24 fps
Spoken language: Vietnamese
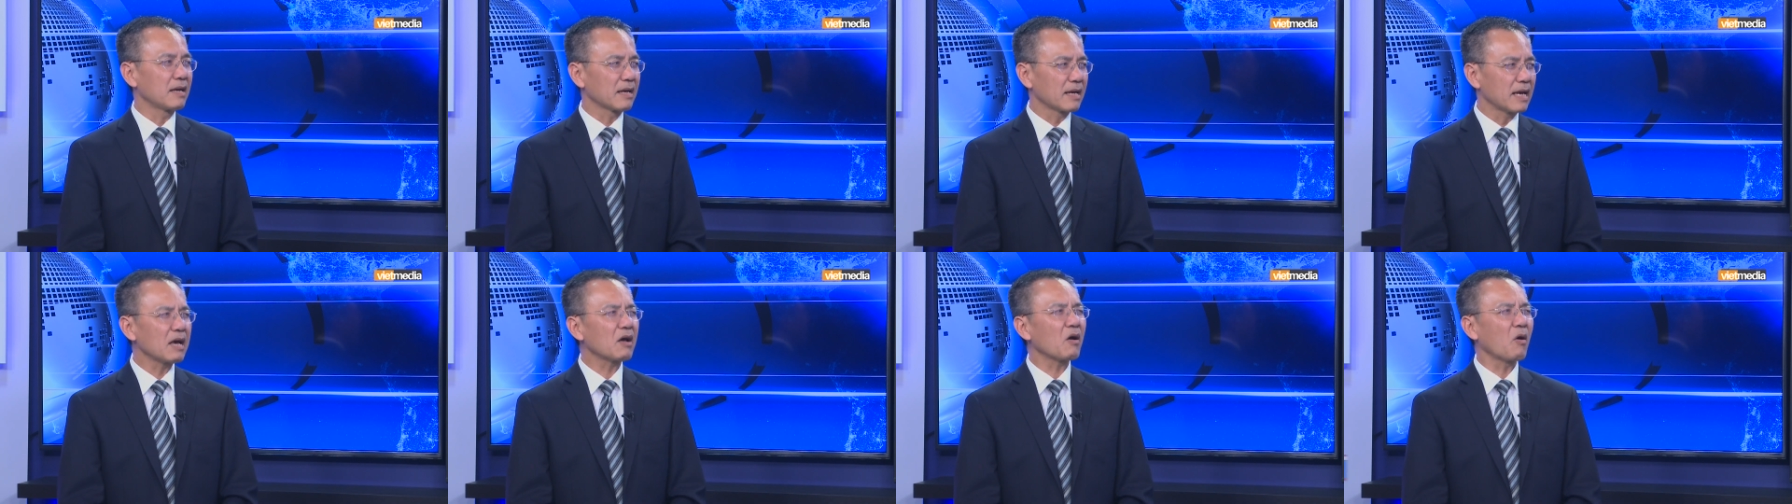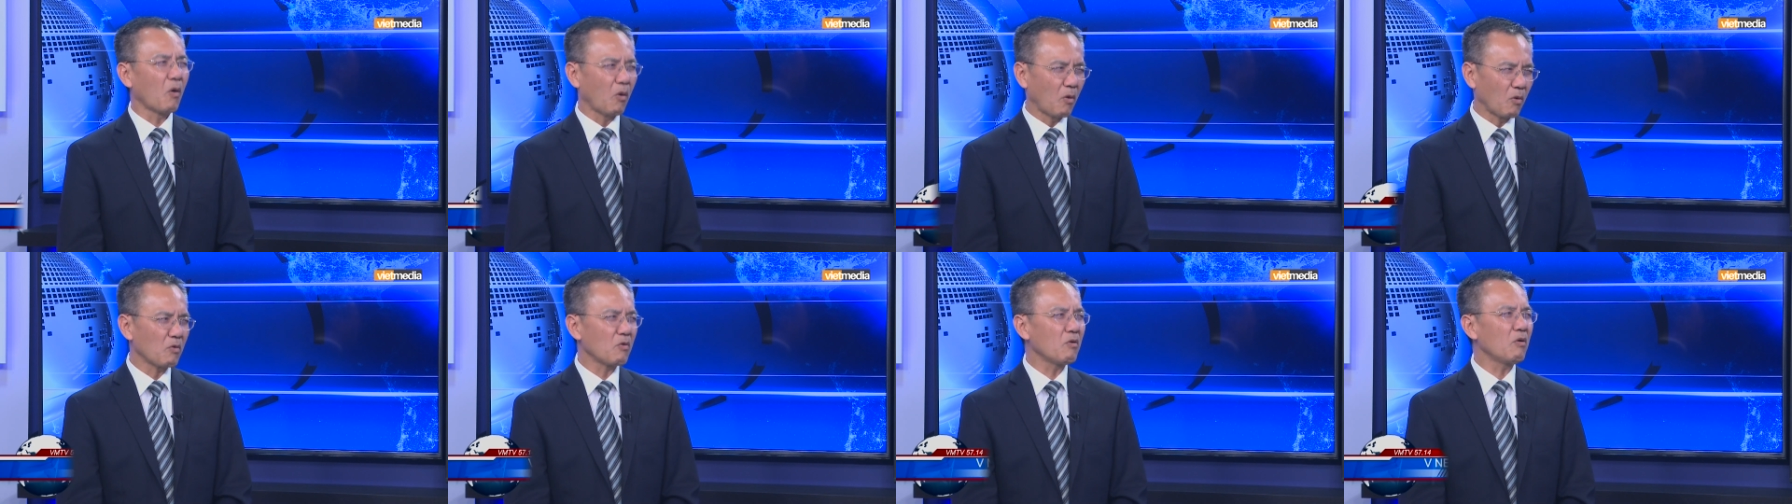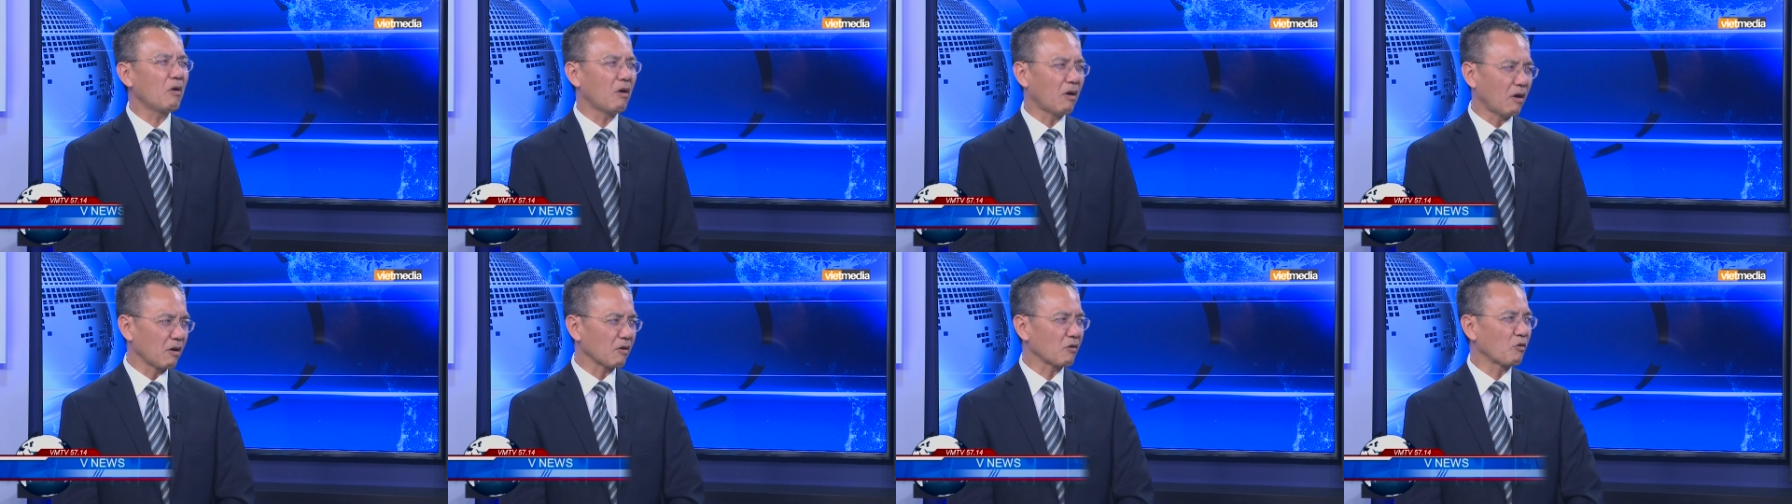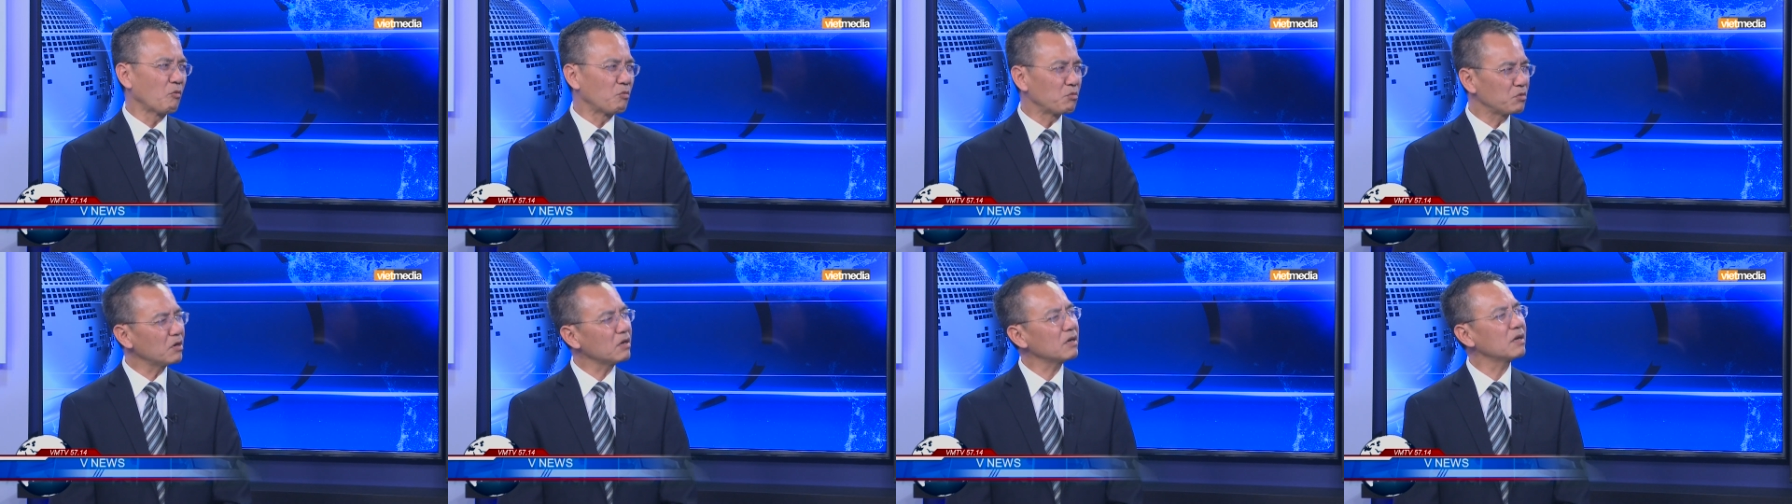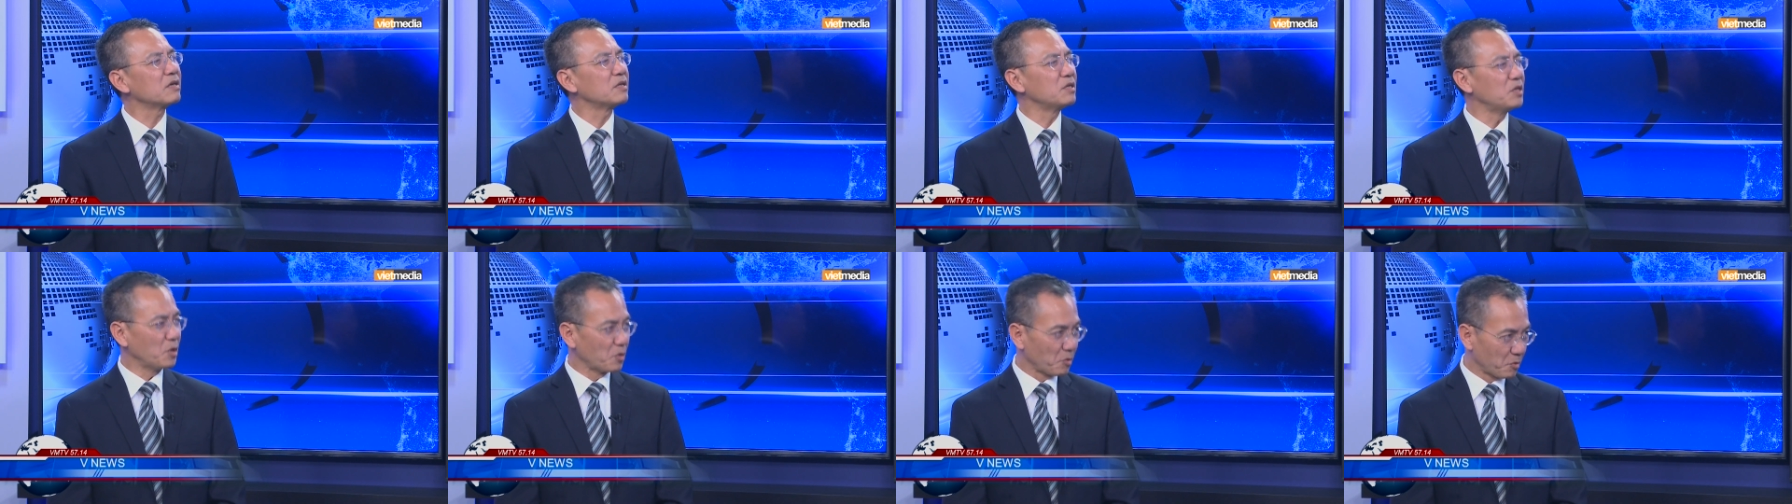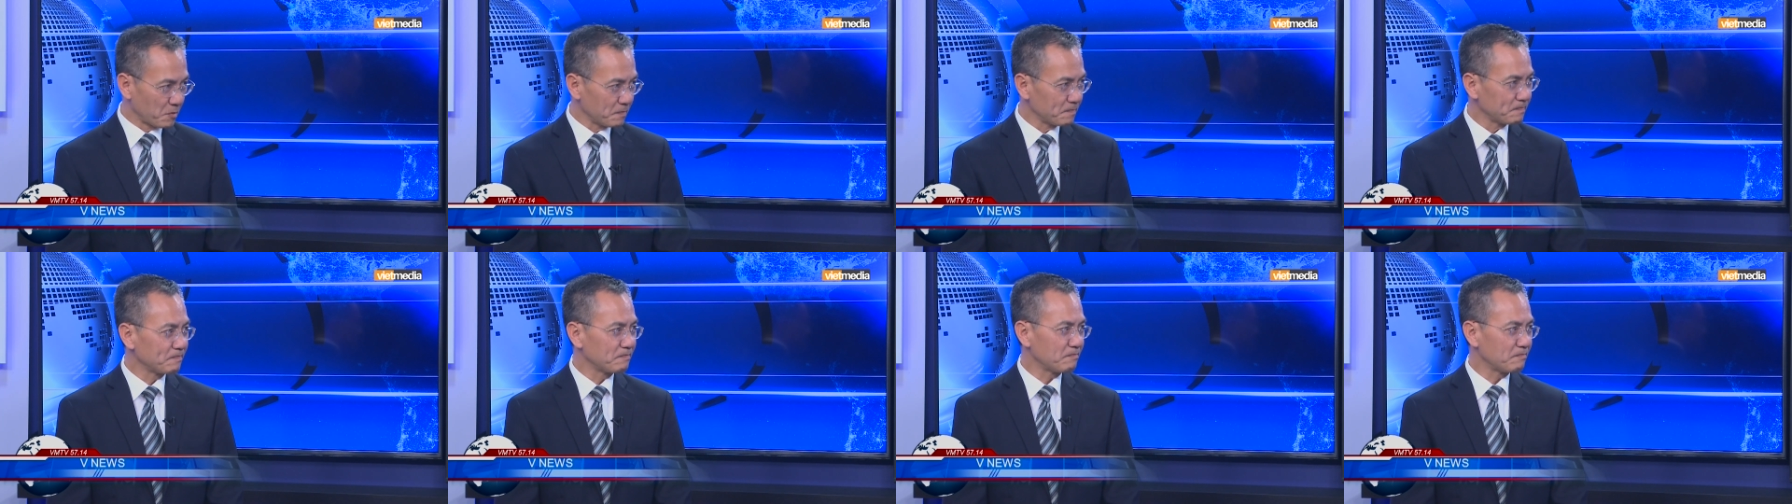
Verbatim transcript: cái khổ của họ cũng rất là nhiều